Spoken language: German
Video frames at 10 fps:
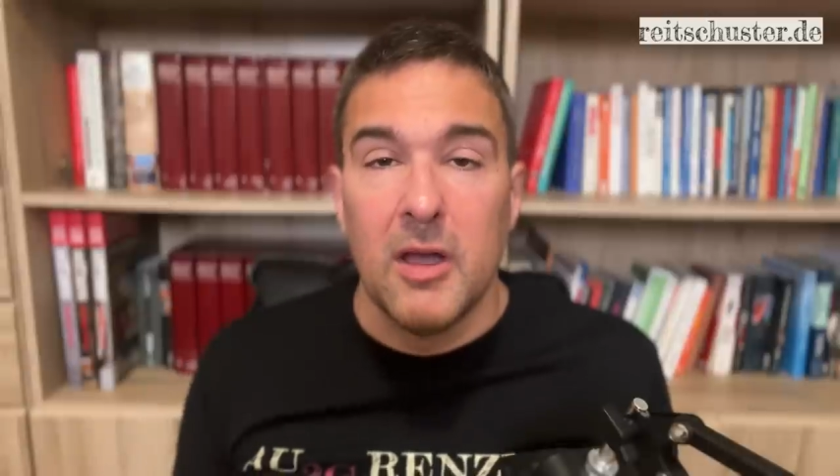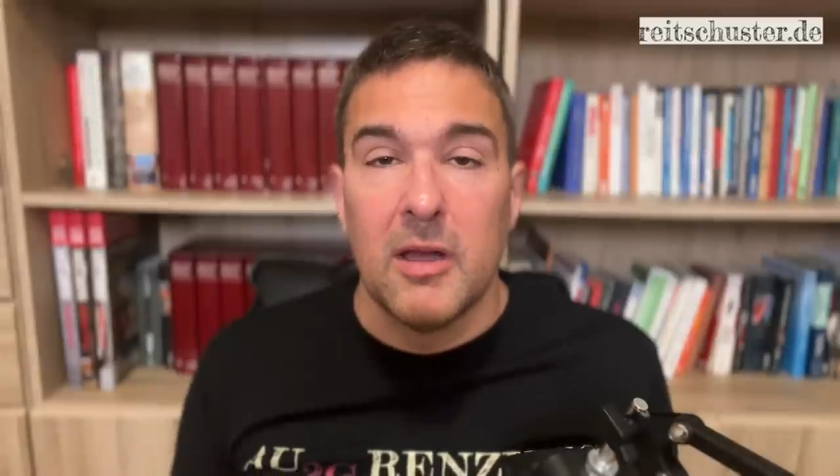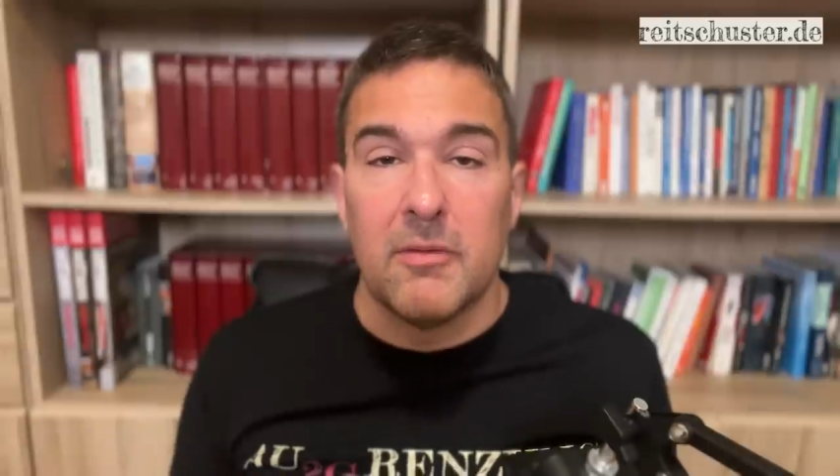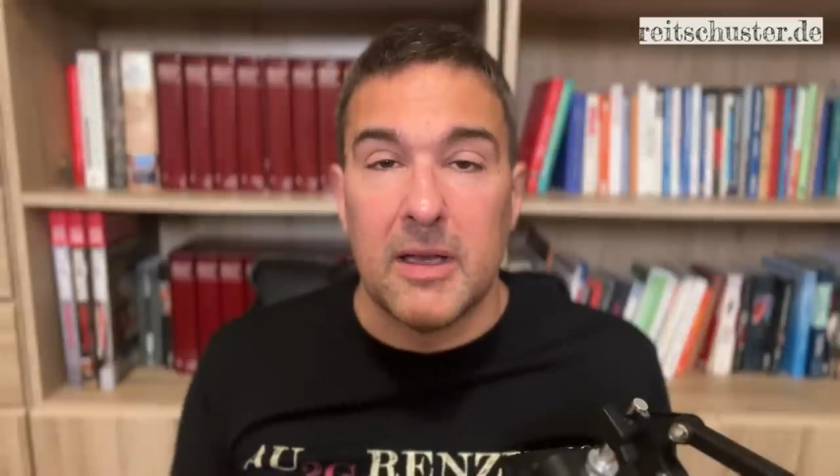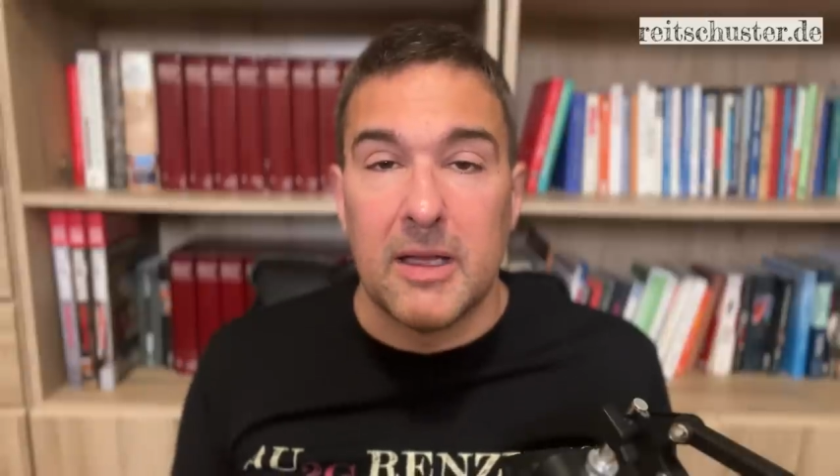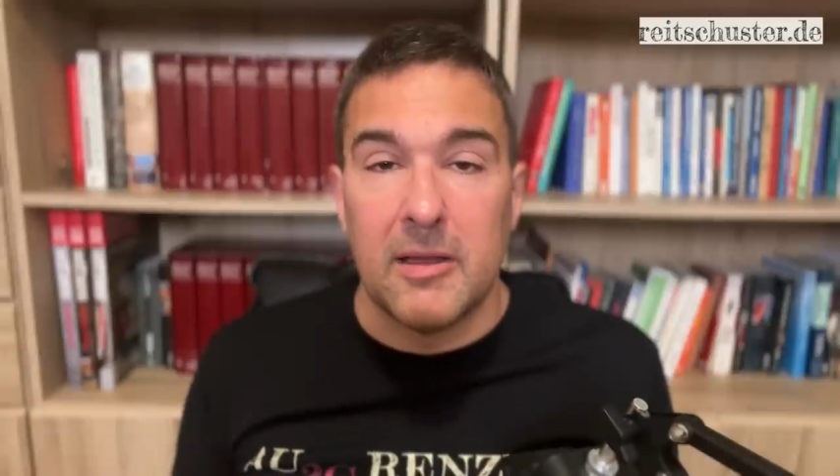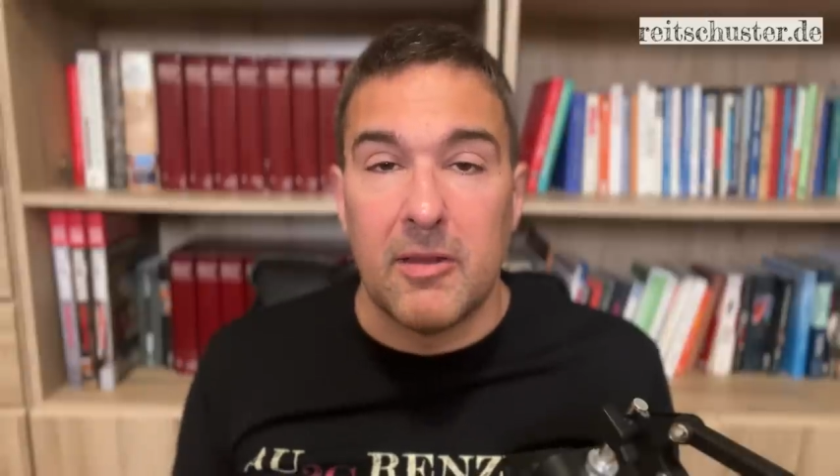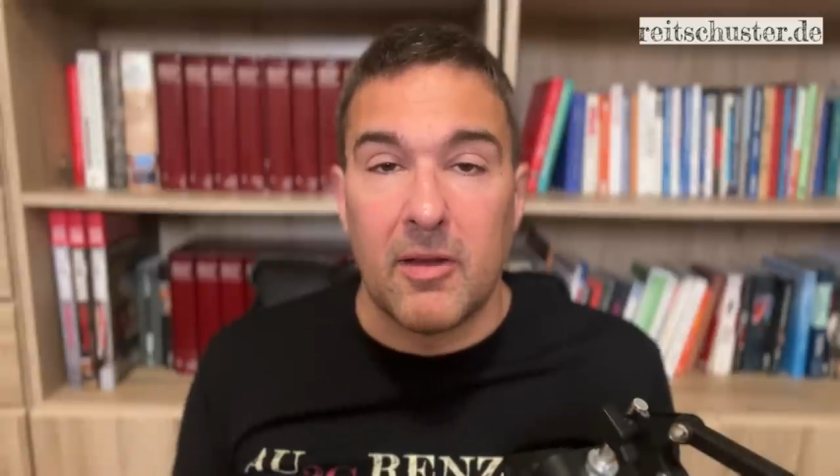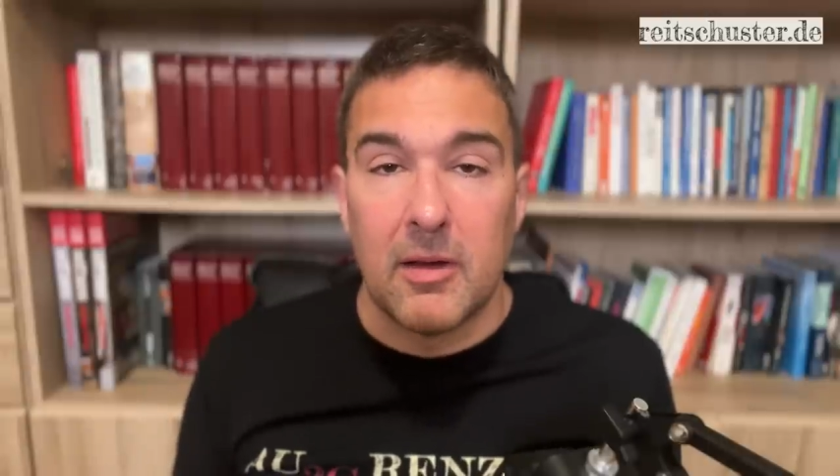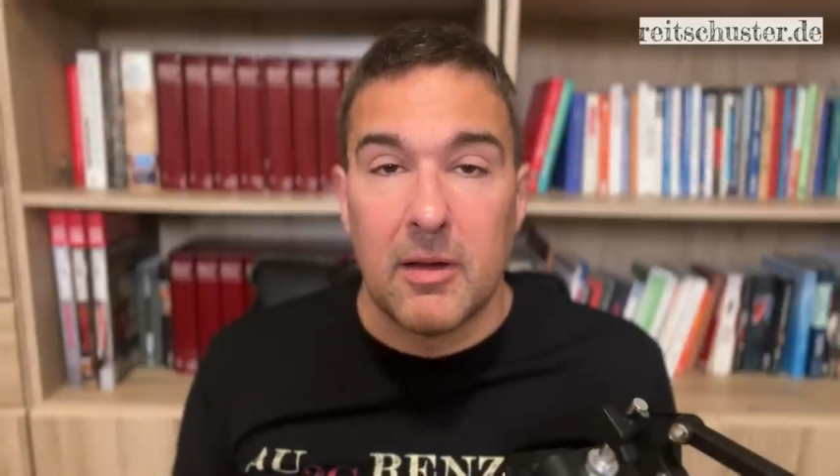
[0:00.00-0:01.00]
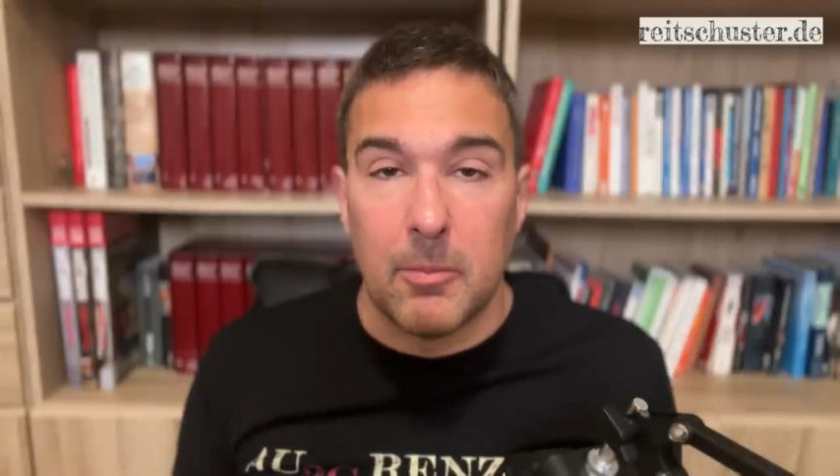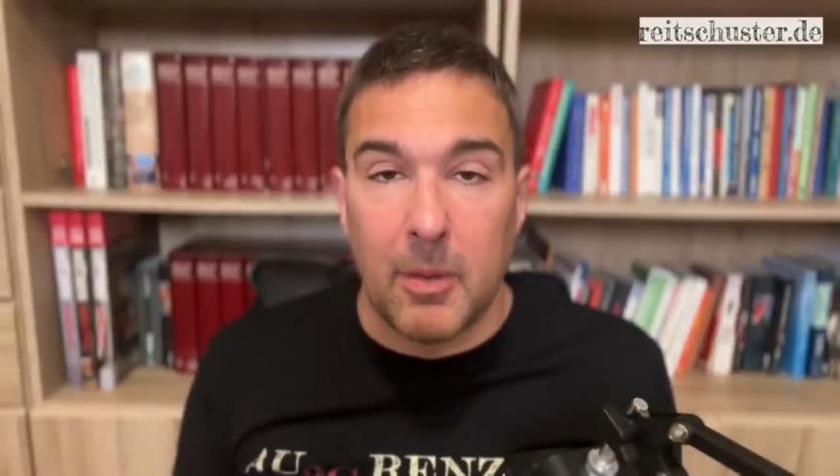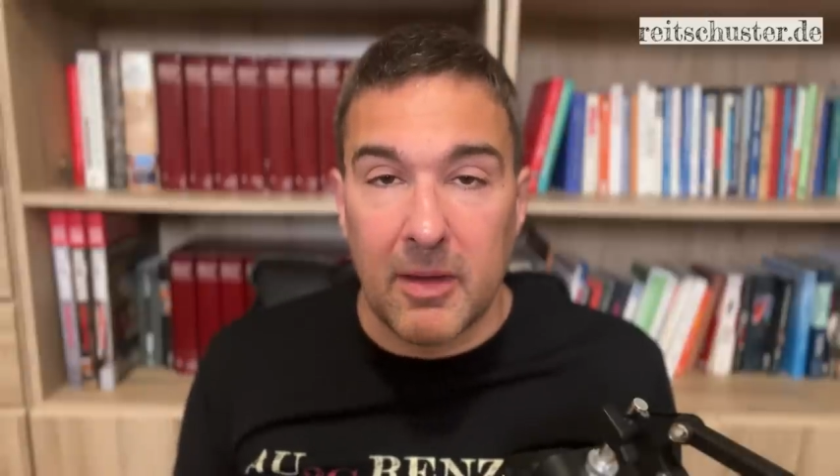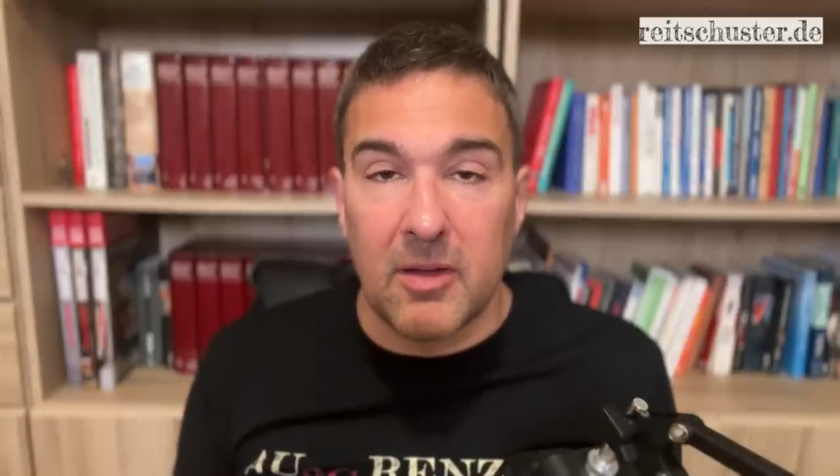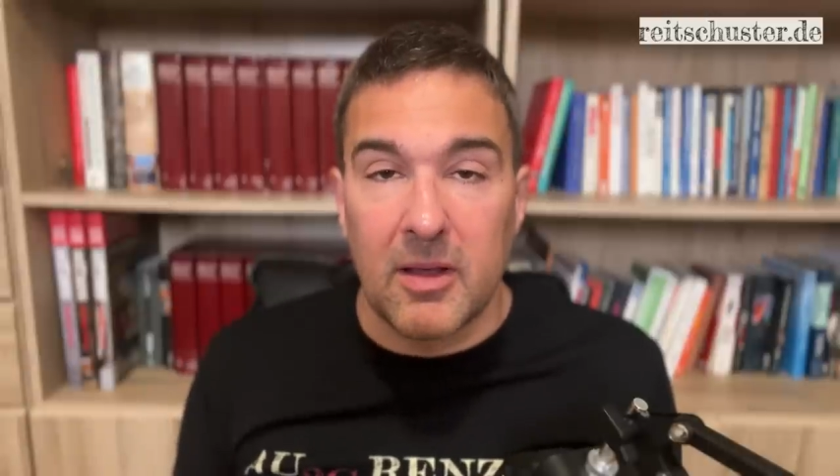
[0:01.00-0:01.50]
wegen dieser
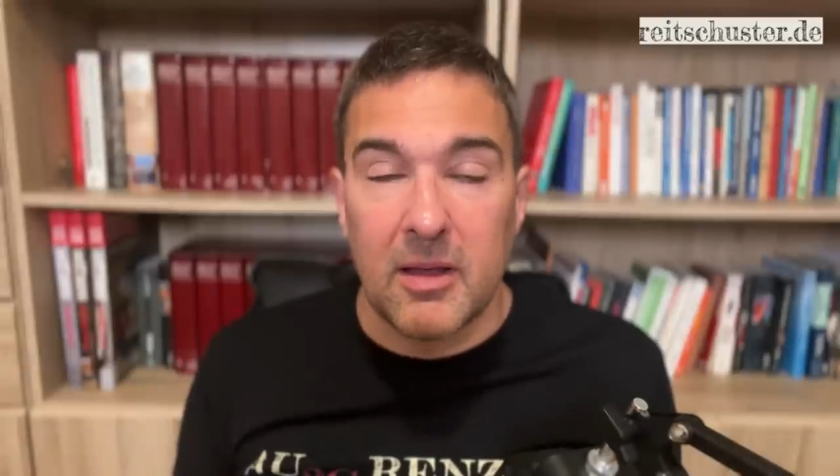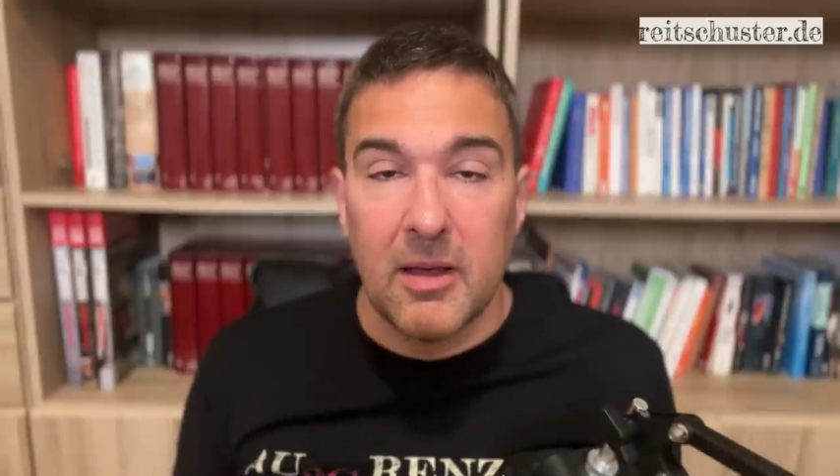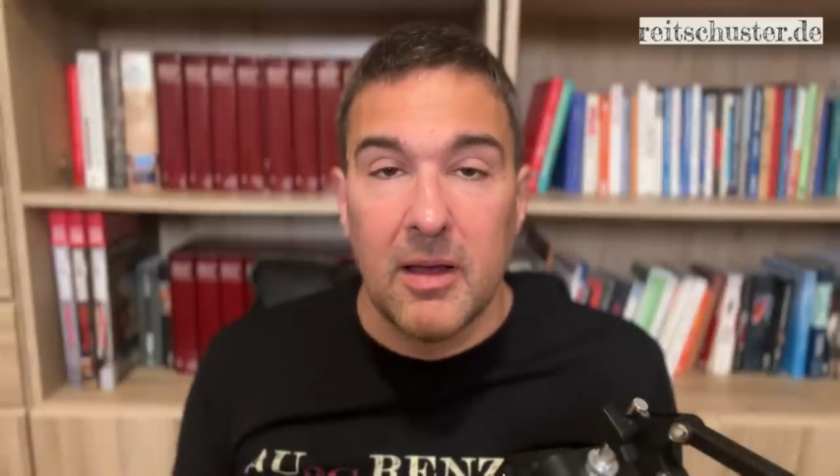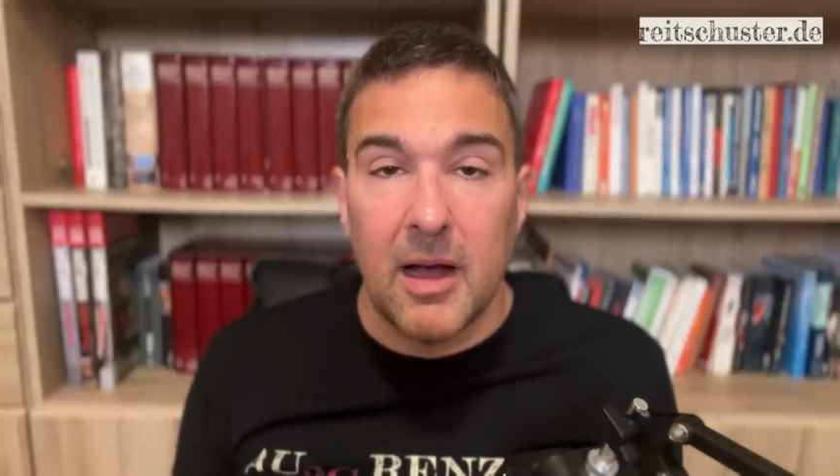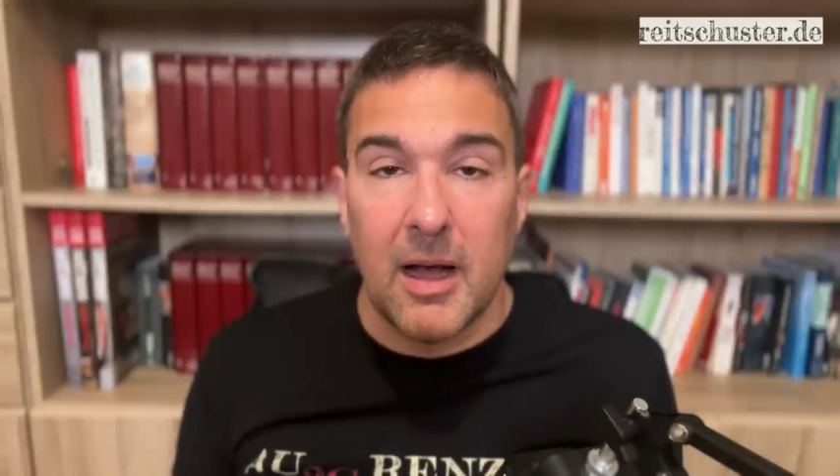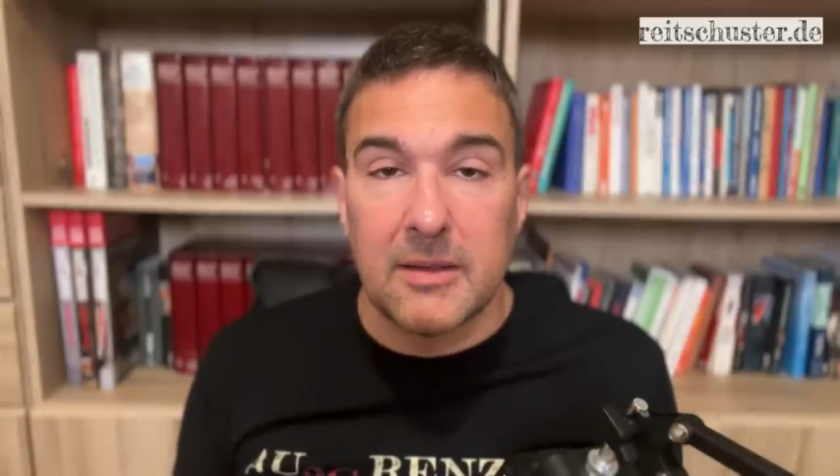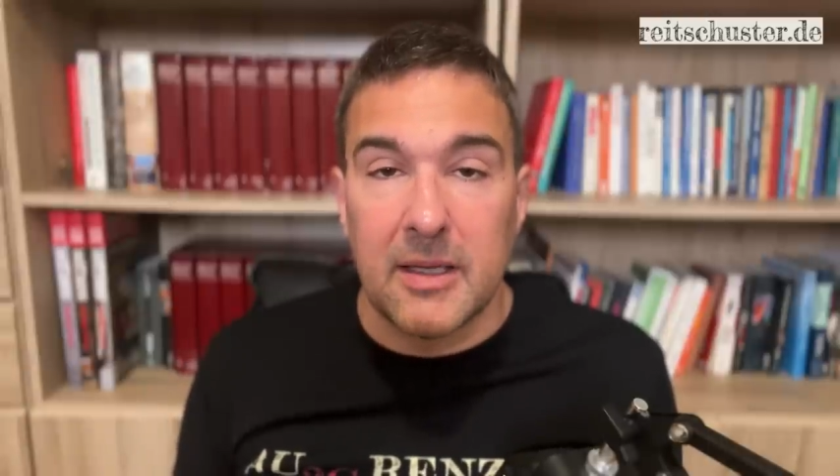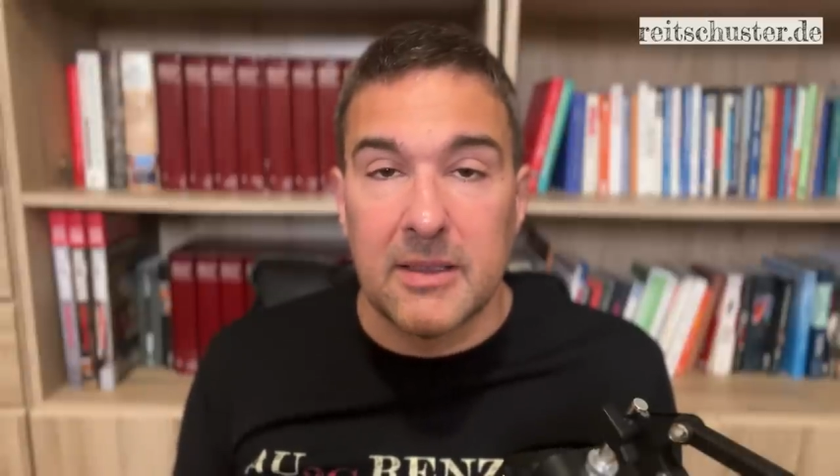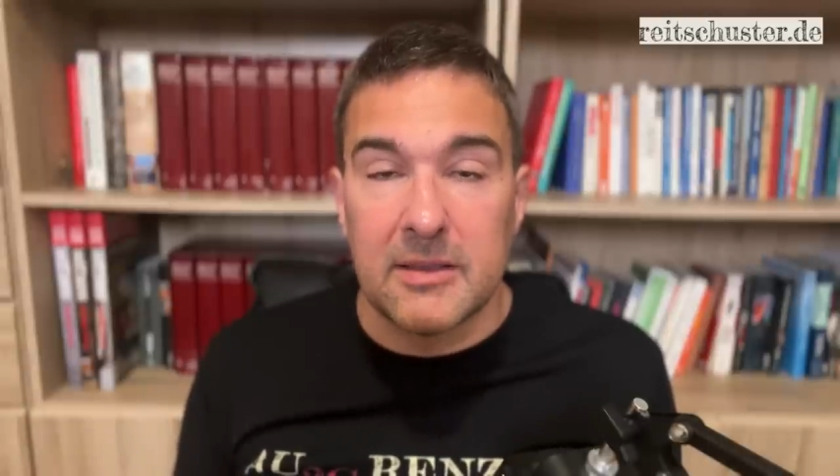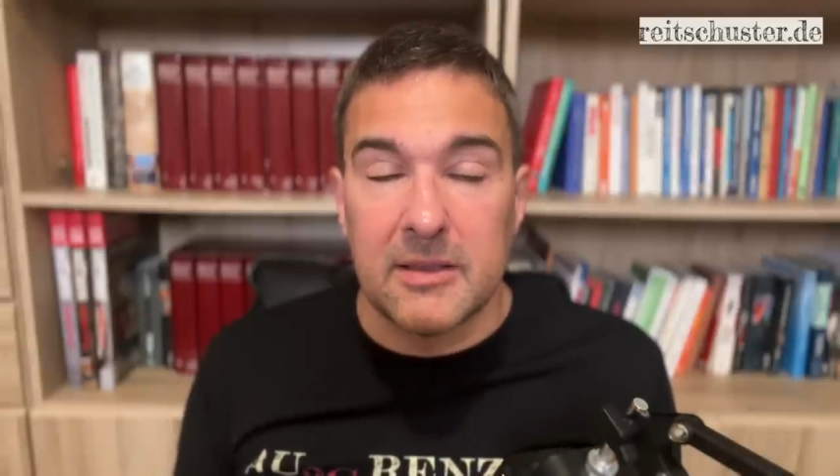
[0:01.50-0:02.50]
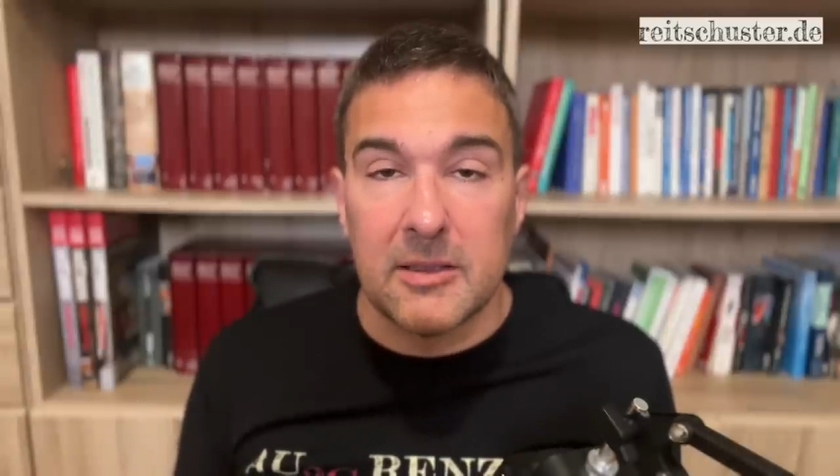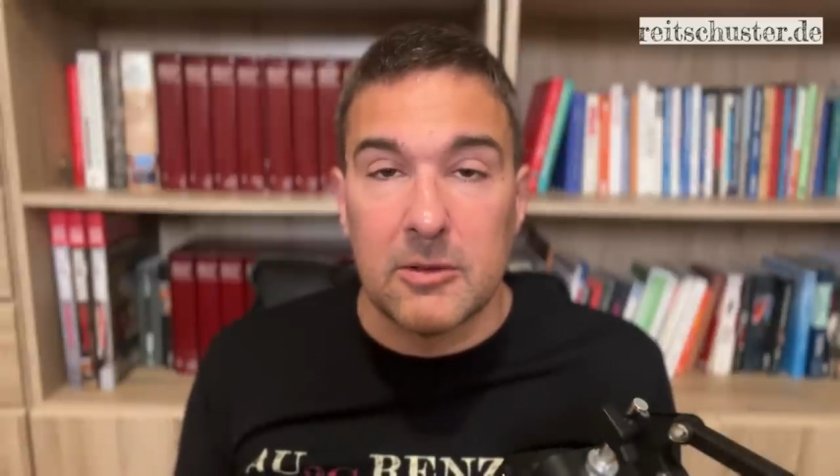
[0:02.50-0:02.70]
Maskenatteste.